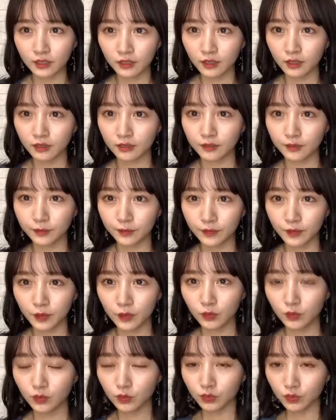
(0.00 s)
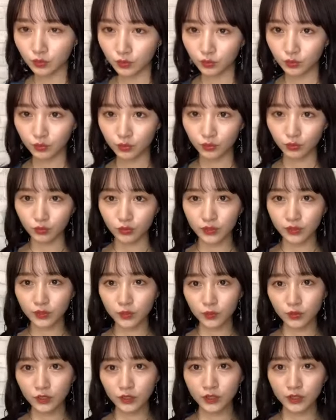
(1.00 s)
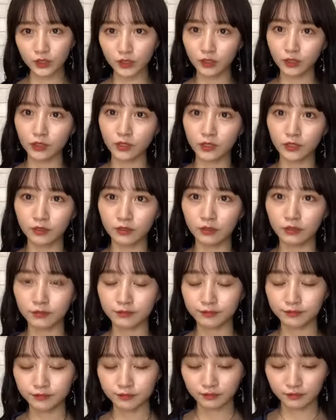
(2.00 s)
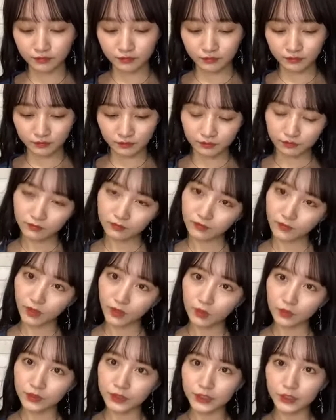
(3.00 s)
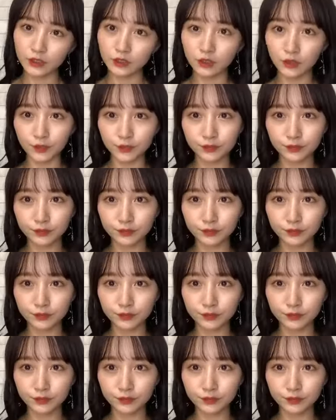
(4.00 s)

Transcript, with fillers: はい、今日のどこのえー、どこやっけななんか忘れた